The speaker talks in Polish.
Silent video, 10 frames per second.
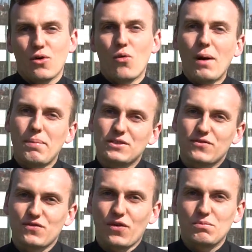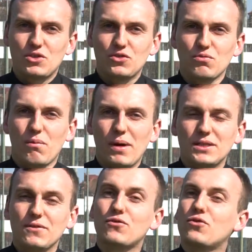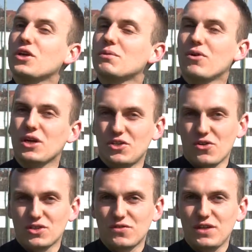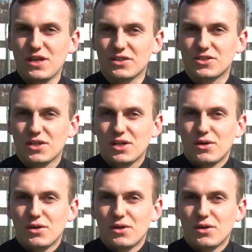łapać w swoim życiu momenty, w których mogę się rozwijać,